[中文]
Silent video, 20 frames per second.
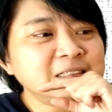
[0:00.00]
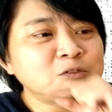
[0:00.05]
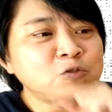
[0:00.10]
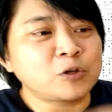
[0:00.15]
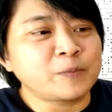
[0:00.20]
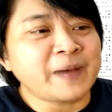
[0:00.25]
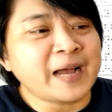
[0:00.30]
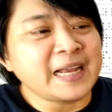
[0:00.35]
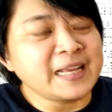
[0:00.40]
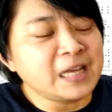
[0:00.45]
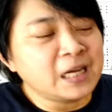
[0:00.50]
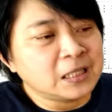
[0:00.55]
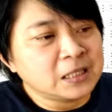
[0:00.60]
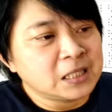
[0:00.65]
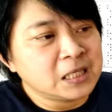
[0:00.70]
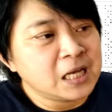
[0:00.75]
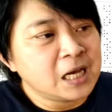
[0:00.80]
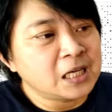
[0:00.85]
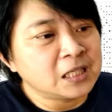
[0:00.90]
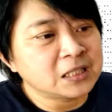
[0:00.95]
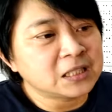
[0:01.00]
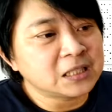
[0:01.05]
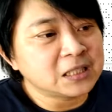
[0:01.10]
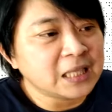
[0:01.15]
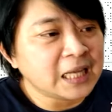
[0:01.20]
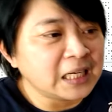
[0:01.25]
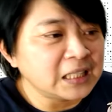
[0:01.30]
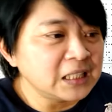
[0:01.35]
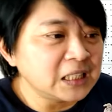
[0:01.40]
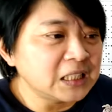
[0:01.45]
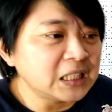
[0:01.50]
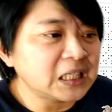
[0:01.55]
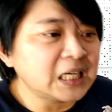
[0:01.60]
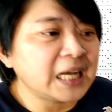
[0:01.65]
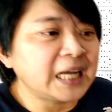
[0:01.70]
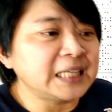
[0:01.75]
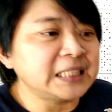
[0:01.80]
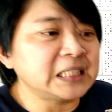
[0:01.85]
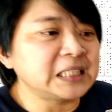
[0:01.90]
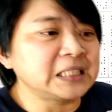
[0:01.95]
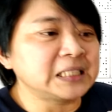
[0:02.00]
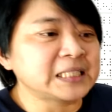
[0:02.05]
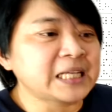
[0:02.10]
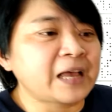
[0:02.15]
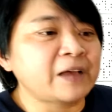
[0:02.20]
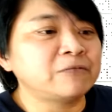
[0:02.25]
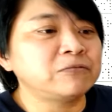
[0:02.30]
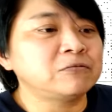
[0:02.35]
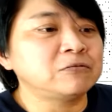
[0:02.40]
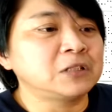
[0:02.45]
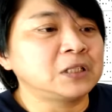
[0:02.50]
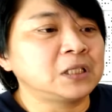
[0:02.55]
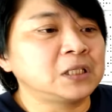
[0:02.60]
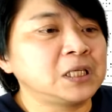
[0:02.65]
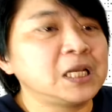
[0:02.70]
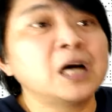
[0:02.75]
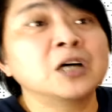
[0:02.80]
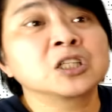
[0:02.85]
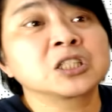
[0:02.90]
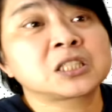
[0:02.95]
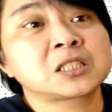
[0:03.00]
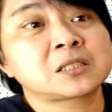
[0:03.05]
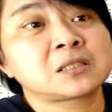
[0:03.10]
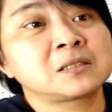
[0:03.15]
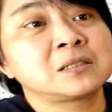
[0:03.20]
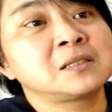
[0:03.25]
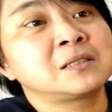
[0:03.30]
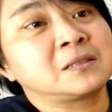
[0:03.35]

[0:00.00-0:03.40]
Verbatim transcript: 嘴巴咬着钥匙，它就是开启财富的钥匙。